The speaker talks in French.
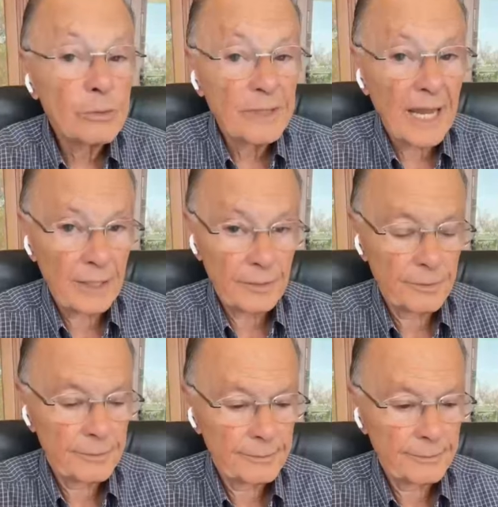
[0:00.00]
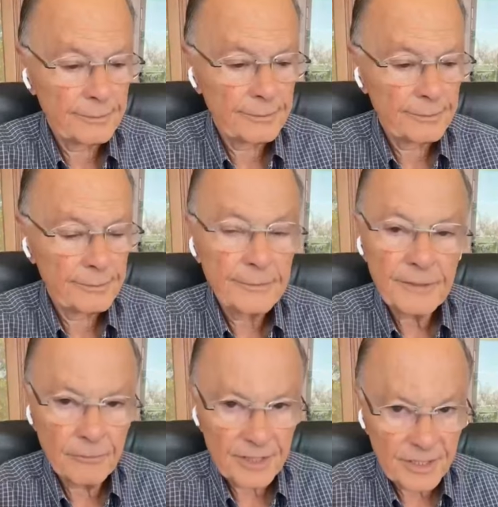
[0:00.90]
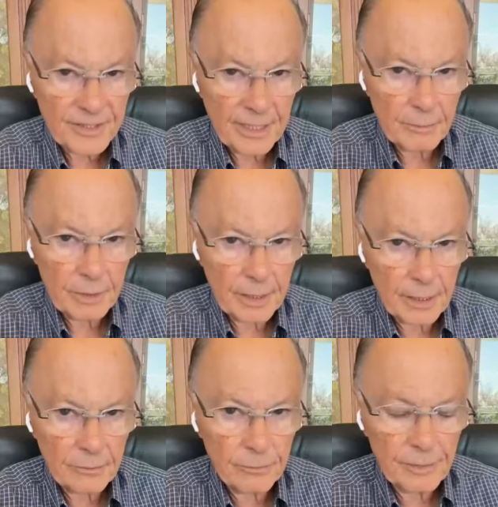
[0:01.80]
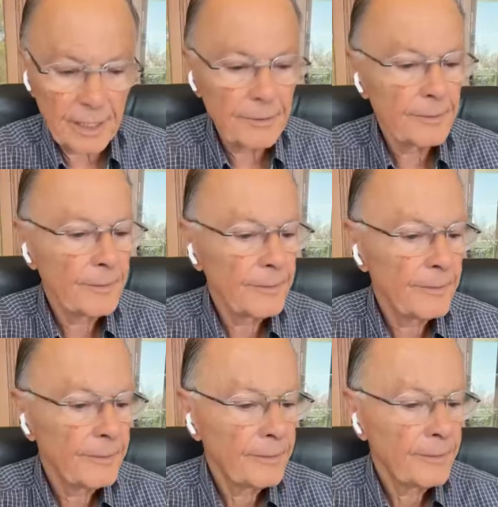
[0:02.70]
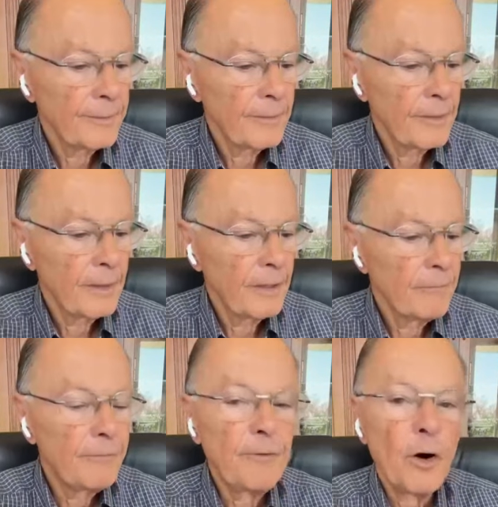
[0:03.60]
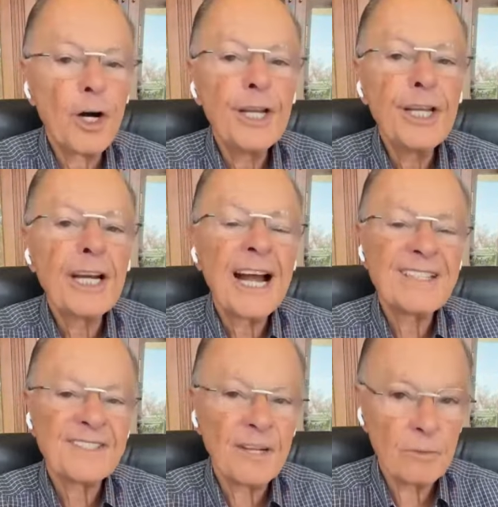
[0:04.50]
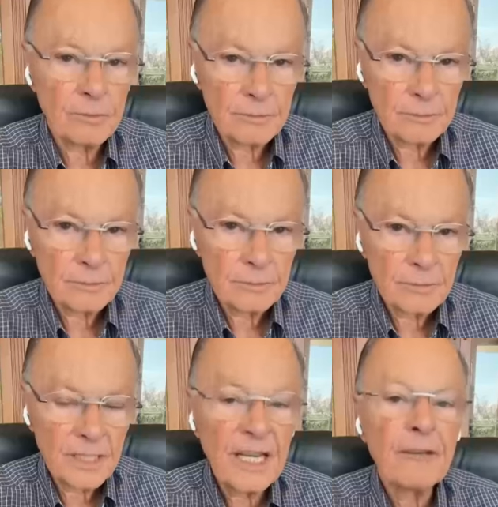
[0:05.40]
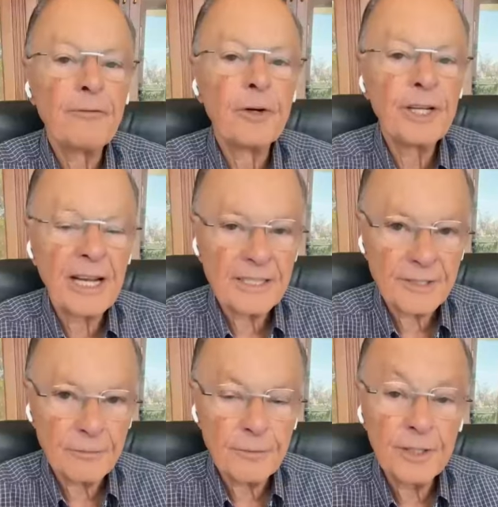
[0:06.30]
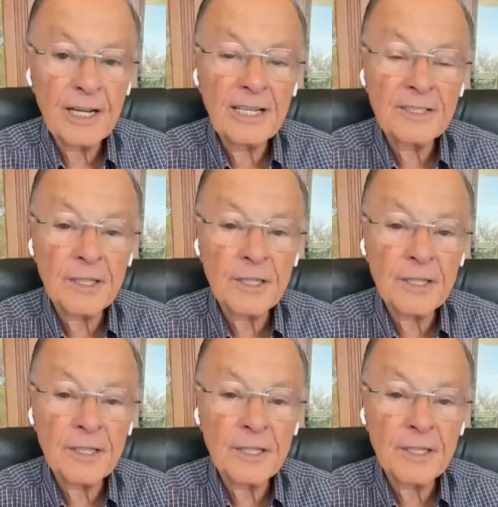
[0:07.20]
la débauche. Vous savez ce qu'est la débauche. L'impureté. Qu'est-ce que l'impureté